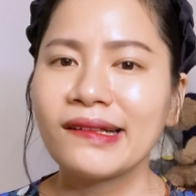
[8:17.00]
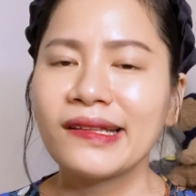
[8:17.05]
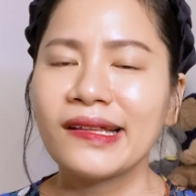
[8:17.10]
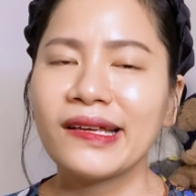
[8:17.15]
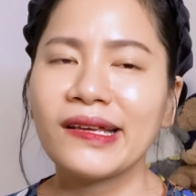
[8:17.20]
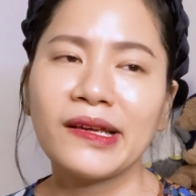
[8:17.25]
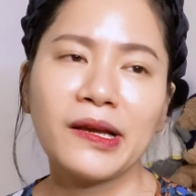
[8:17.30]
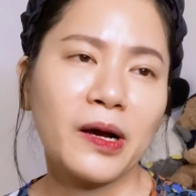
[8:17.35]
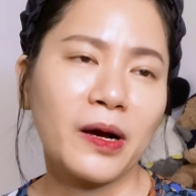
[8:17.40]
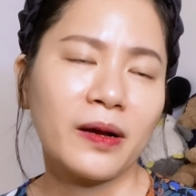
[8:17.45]

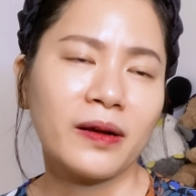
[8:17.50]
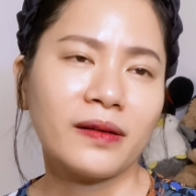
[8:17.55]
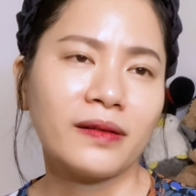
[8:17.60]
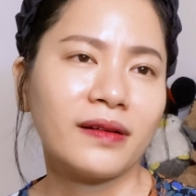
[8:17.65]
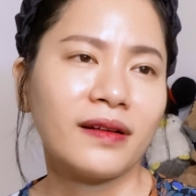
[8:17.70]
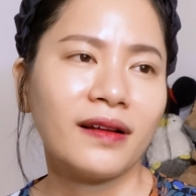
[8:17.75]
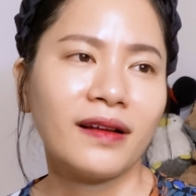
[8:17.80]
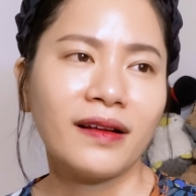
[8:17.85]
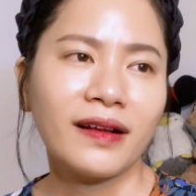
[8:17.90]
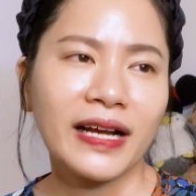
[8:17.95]
thì
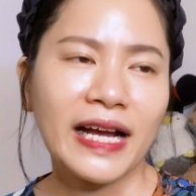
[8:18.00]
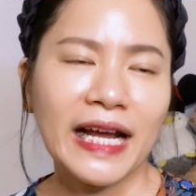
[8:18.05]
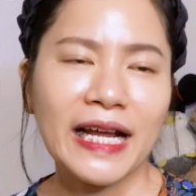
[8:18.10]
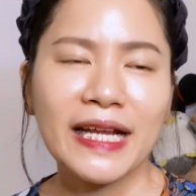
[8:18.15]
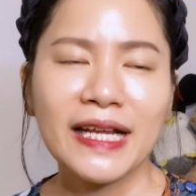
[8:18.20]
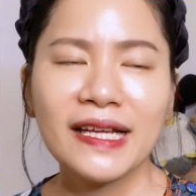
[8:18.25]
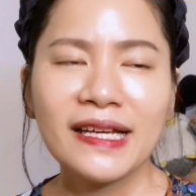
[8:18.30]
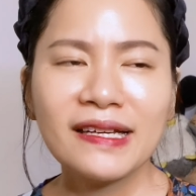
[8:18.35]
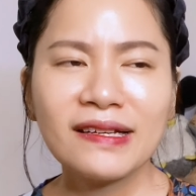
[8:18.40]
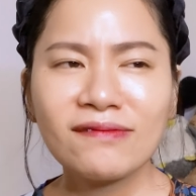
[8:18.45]

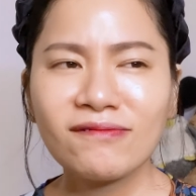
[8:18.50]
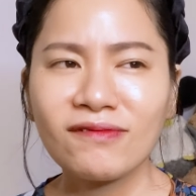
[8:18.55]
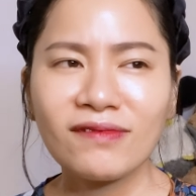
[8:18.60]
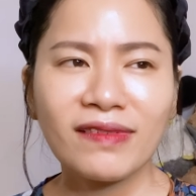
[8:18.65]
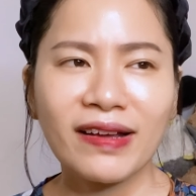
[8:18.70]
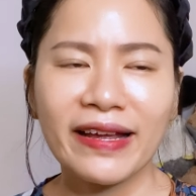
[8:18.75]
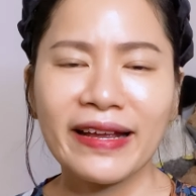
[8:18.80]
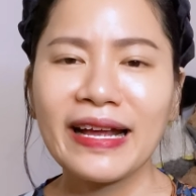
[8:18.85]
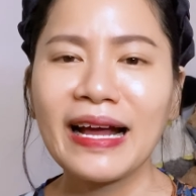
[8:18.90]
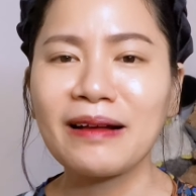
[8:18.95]
cái
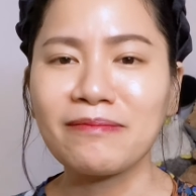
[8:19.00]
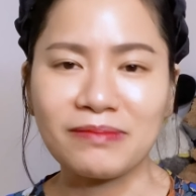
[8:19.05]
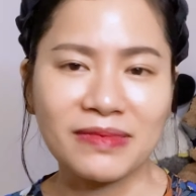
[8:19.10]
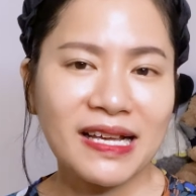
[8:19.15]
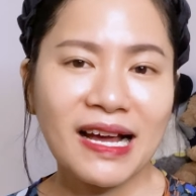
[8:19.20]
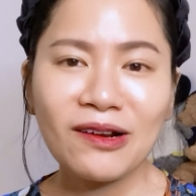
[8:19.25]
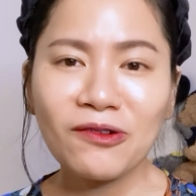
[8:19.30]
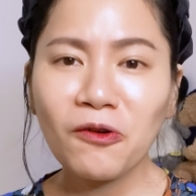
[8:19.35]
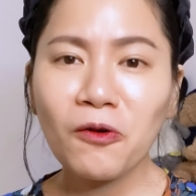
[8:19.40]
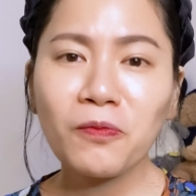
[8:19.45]
cái cảm
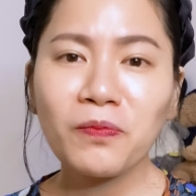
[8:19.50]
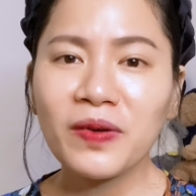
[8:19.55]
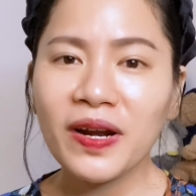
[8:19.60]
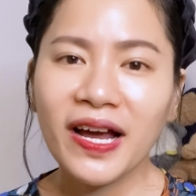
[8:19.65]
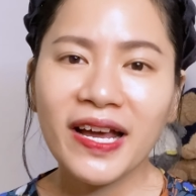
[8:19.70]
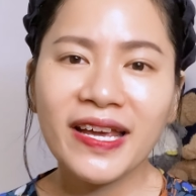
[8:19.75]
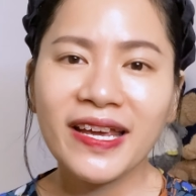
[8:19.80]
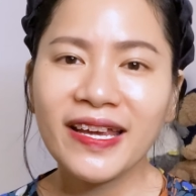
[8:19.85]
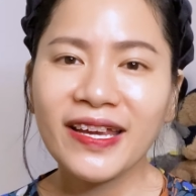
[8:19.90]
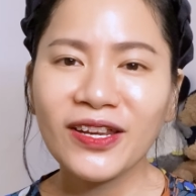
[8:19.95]
giác lúc
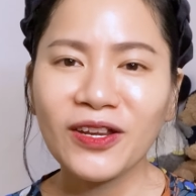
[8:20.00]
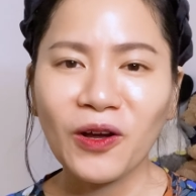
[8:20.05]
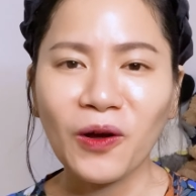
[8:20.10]
đấy